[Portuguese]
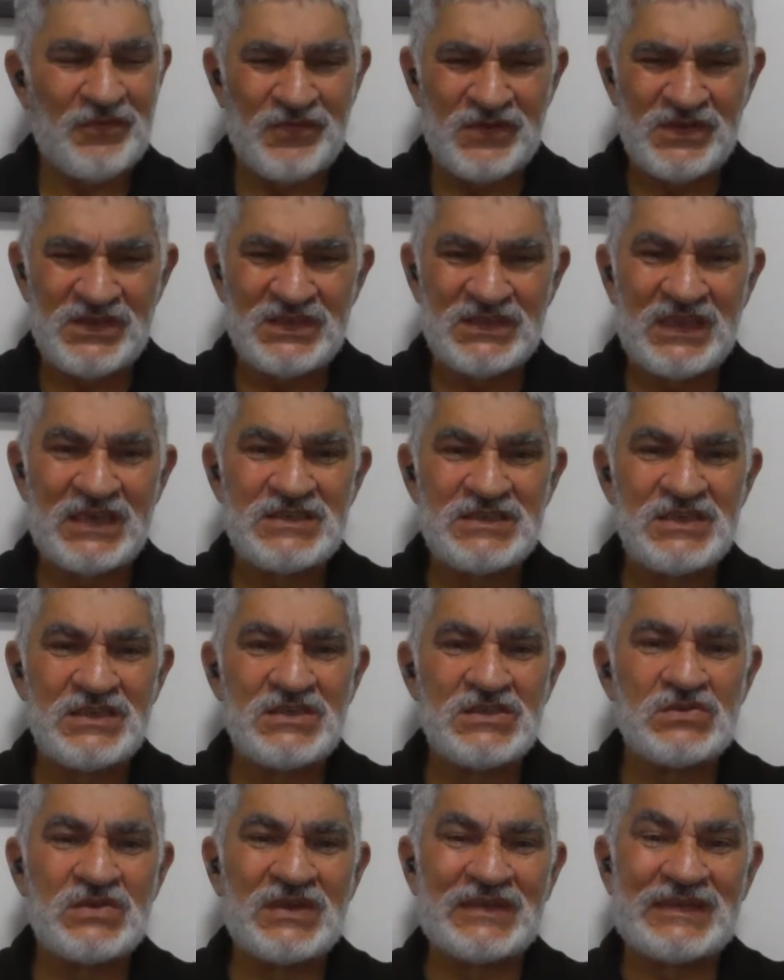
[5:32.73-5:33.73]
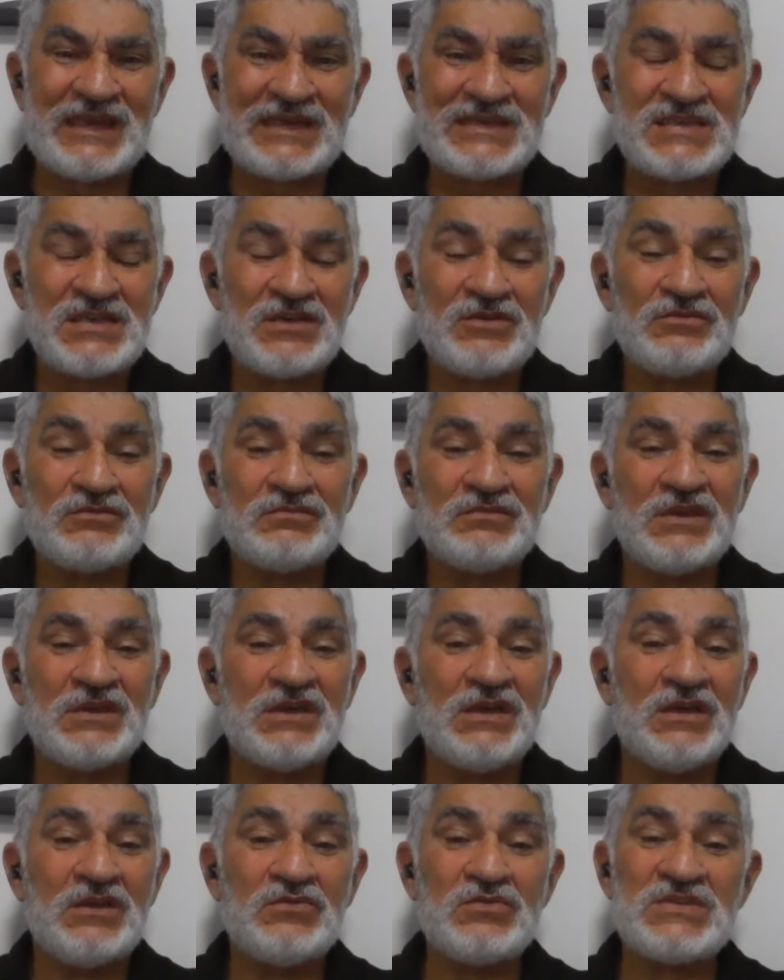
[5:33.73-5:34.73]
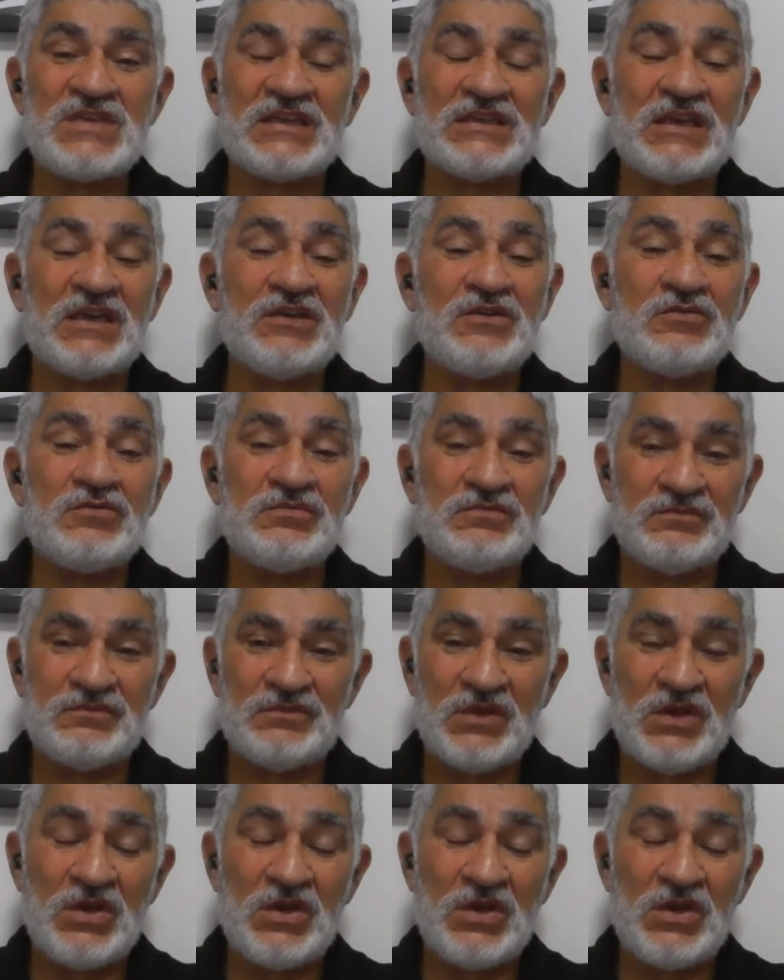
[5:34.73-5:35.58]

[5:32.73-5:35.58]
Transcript: Afinidade é isso, atração. Nos atraiu.